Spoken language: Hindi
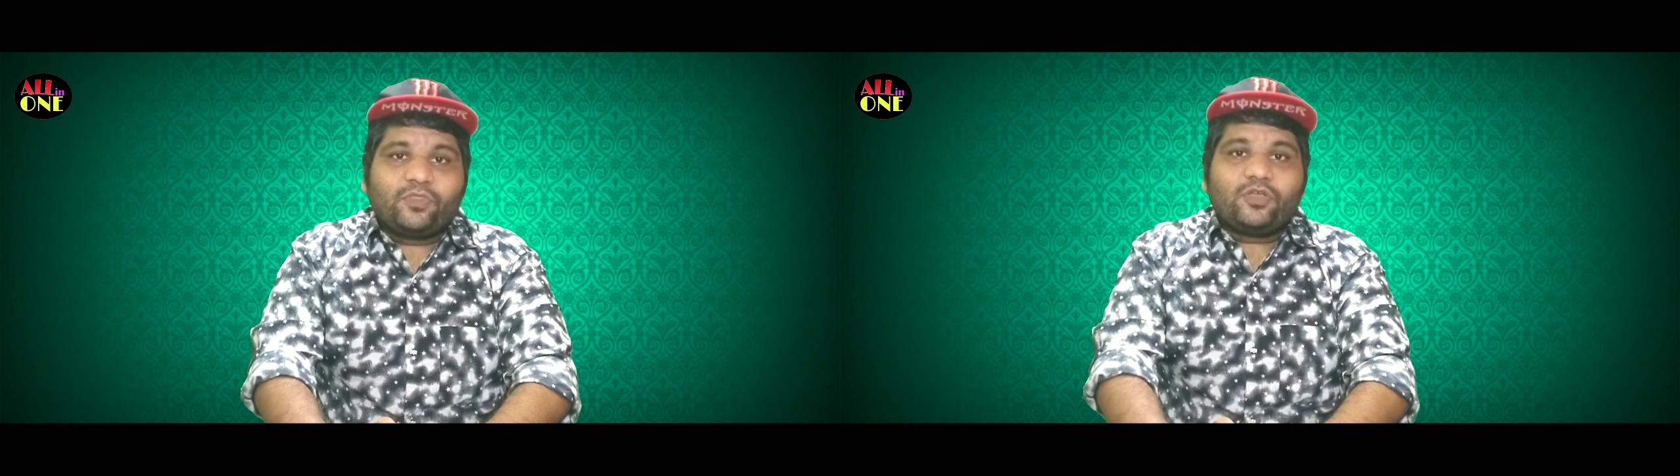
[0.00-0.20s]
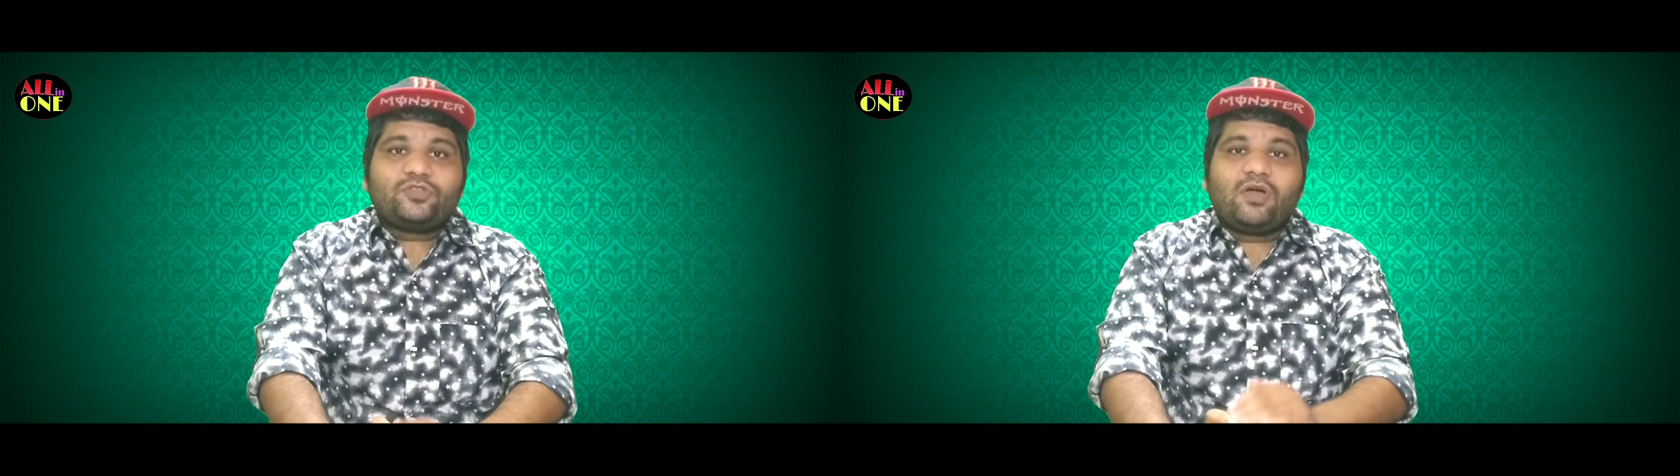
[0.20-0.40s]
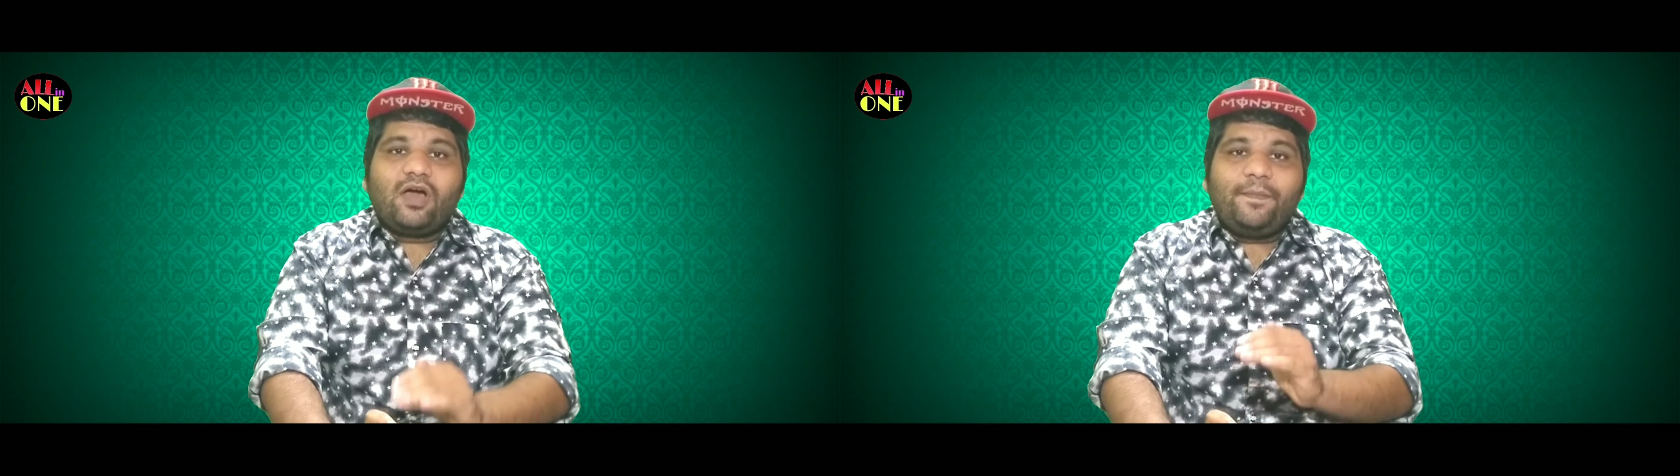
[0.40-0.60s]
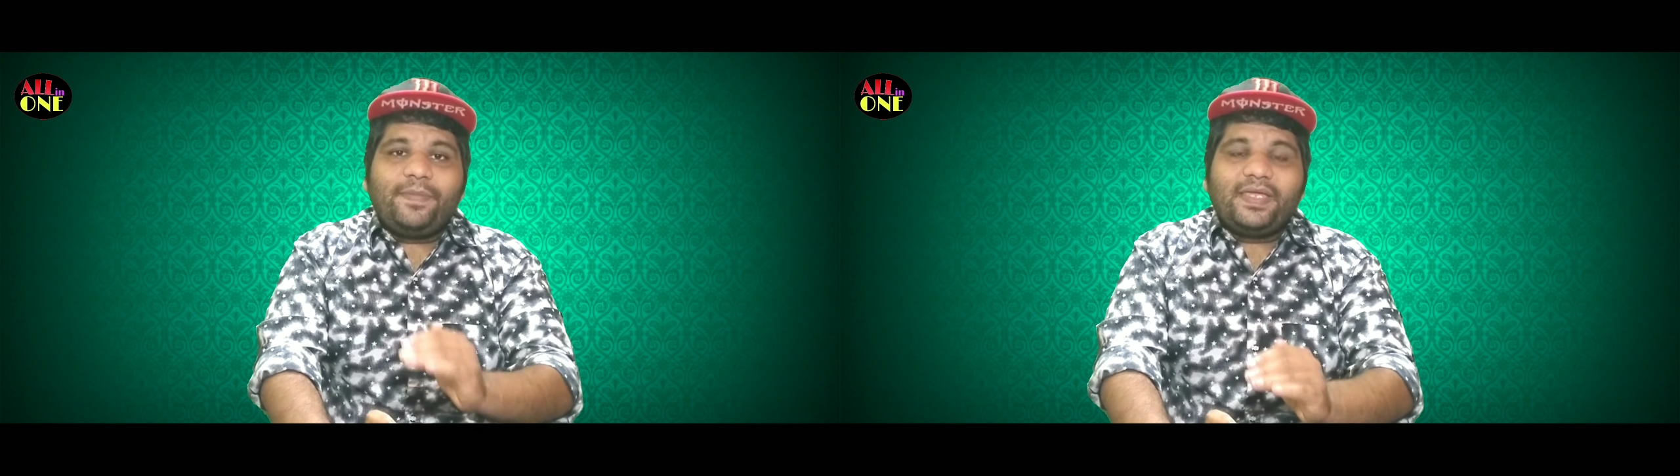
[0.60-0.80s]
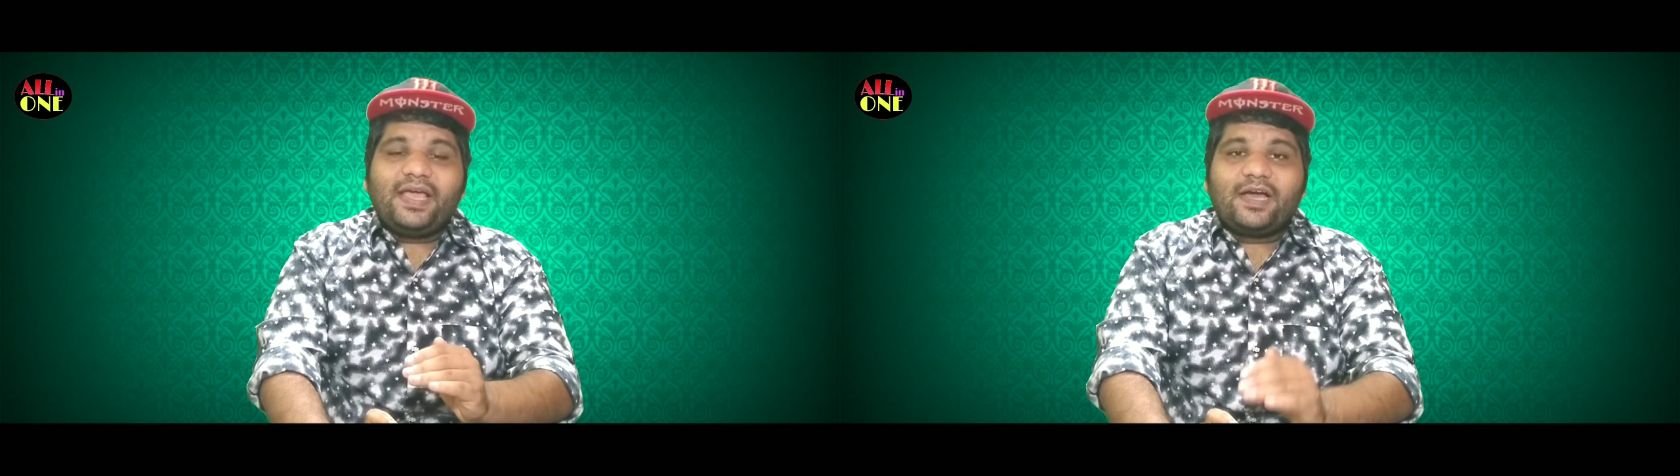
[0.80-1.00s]
दोस्तों
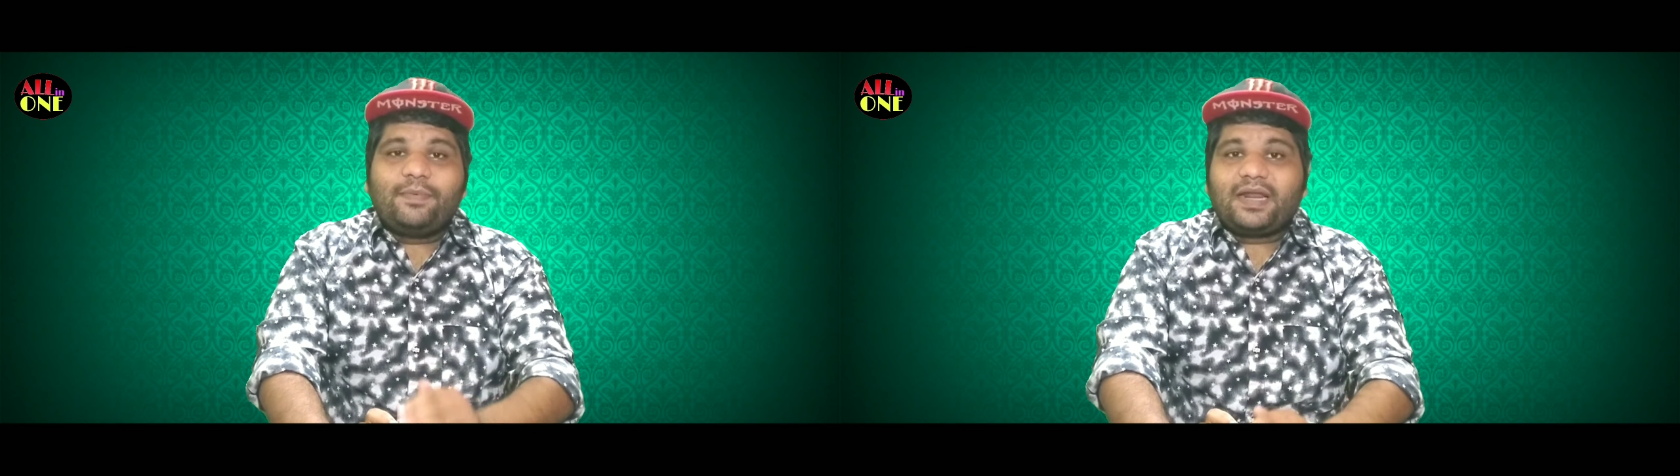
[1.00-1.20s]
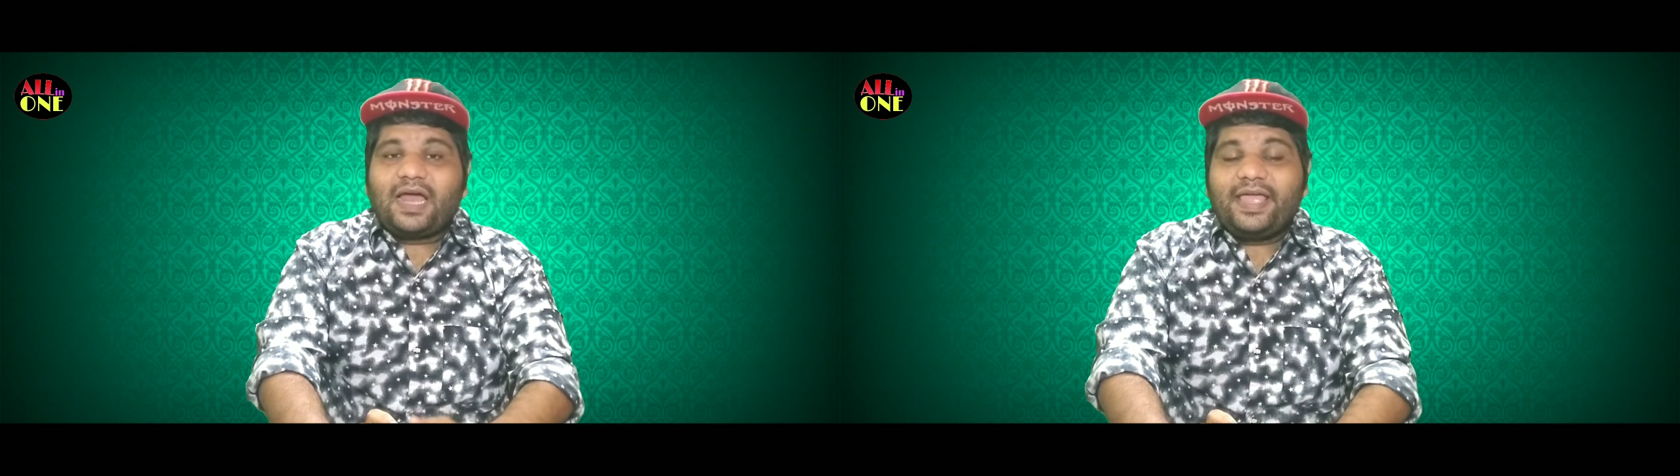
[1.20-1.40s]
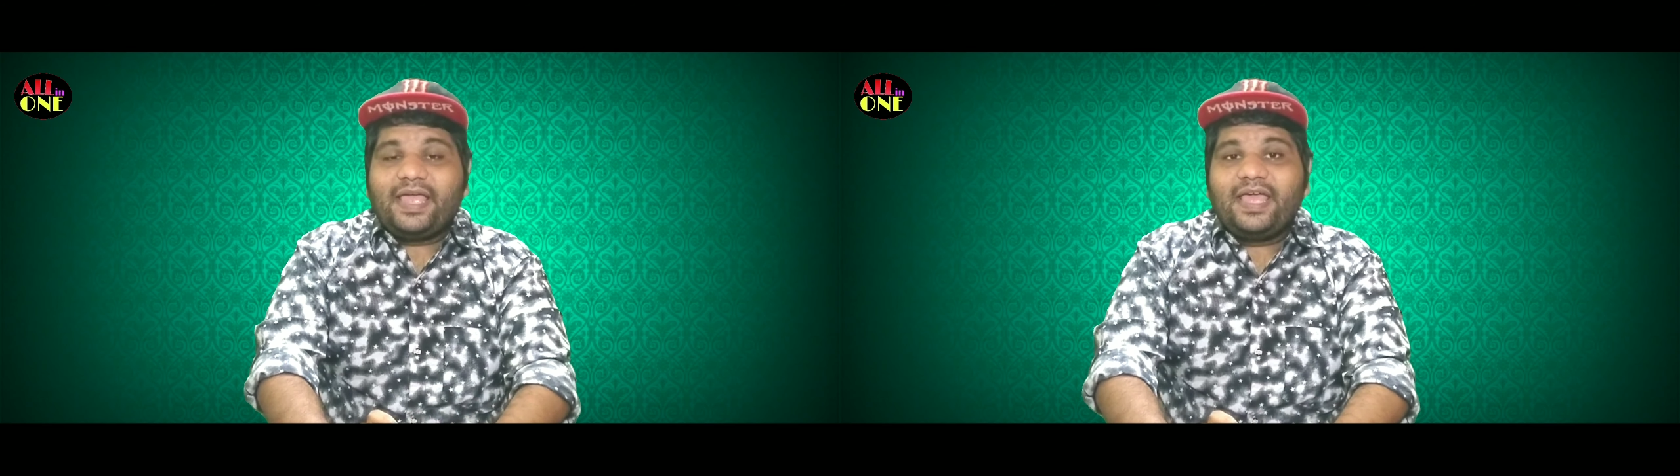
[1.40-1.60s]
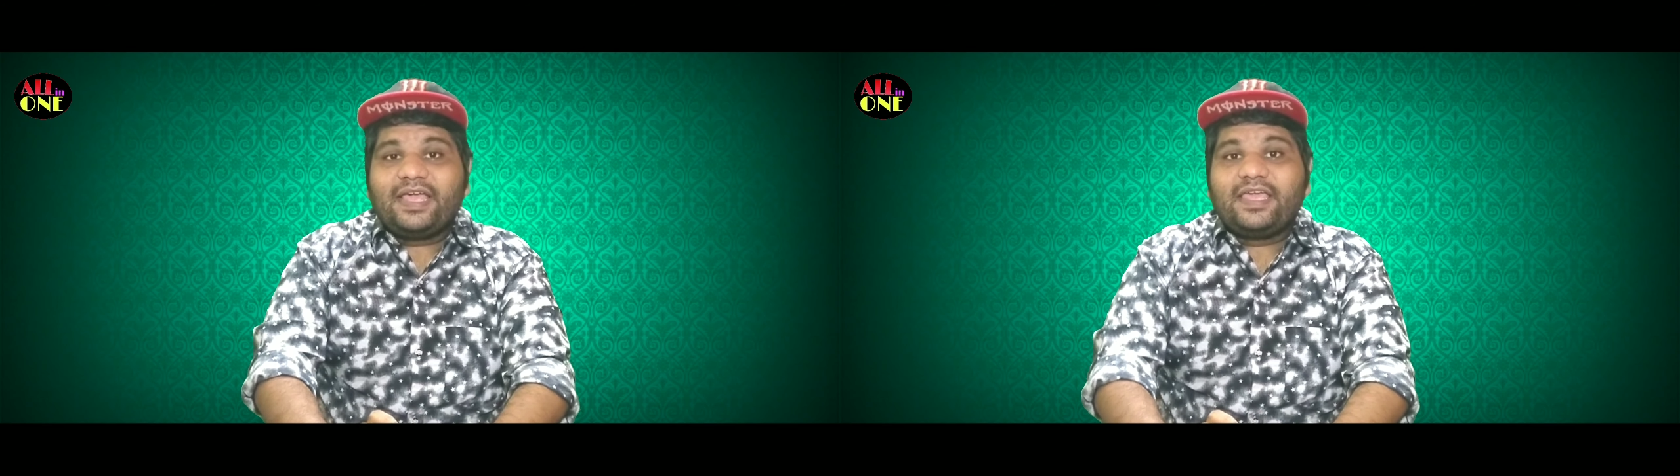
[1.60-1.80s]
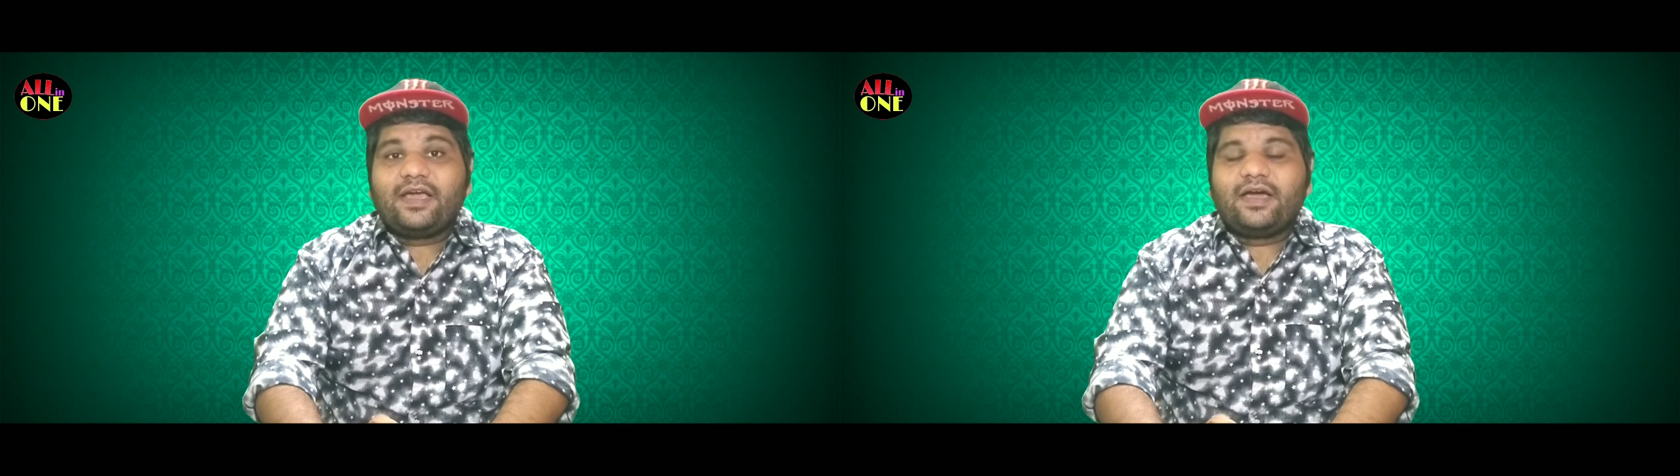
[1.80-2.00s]
अब ये खबर आई है कि